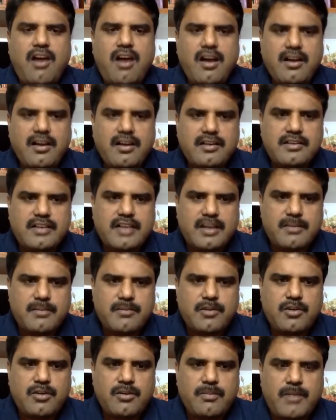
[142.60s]
లాంగ్ hmm.
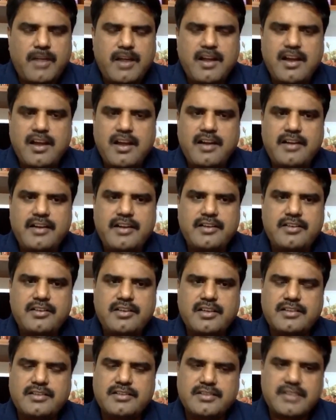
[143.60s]
టర్మ్ లో బంగారు రేటు
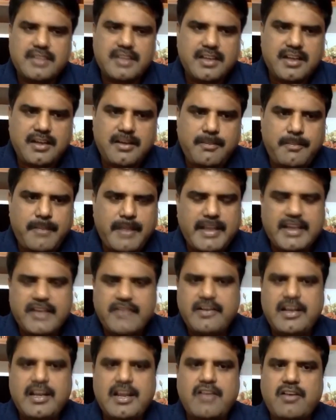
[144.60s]
ఖచ్చితంగా
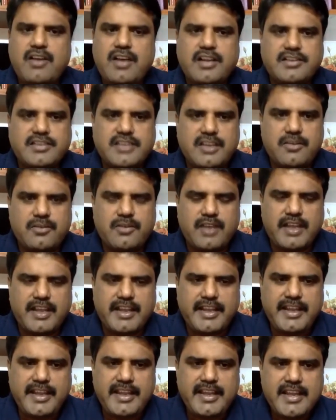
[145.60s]
పైకి వెళ్లే అవకాశాలే
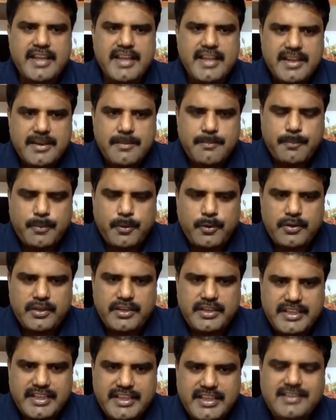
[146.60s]
ఉన్నాయి ఇప్పుడు
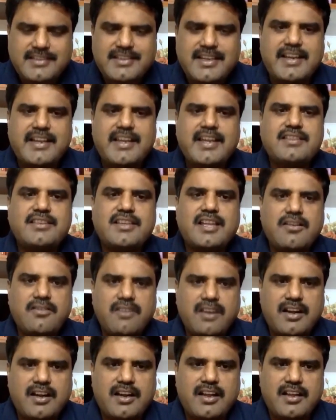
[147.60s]
hmm. ఈ సంకేతాల
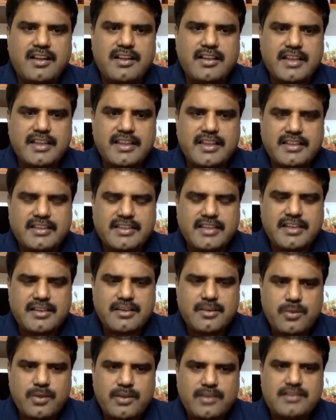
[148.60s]
వలన ఏదైతే
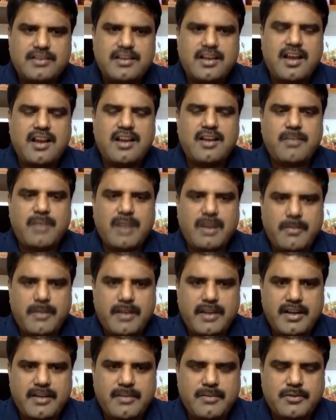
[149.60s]
యుఎస్ డాలర్
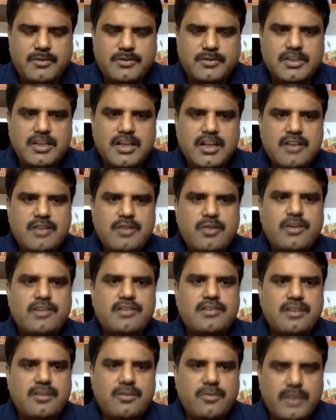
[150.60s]
బలపడ్డము
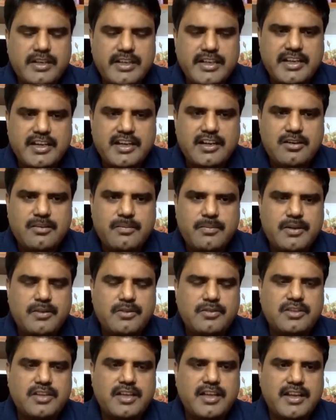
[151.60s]
యుఎస్ లో వడ్డీ రేట్లు
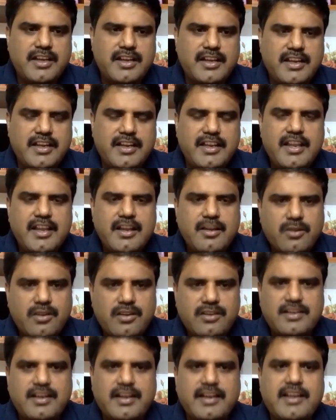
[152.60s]
పెరుగుతాయని
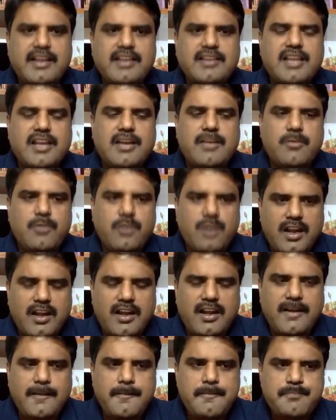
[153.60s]
కొన్ని సంకేతాల
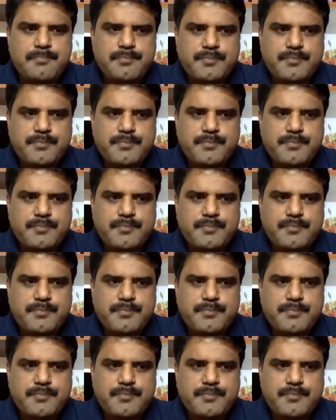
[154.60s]
మూలాన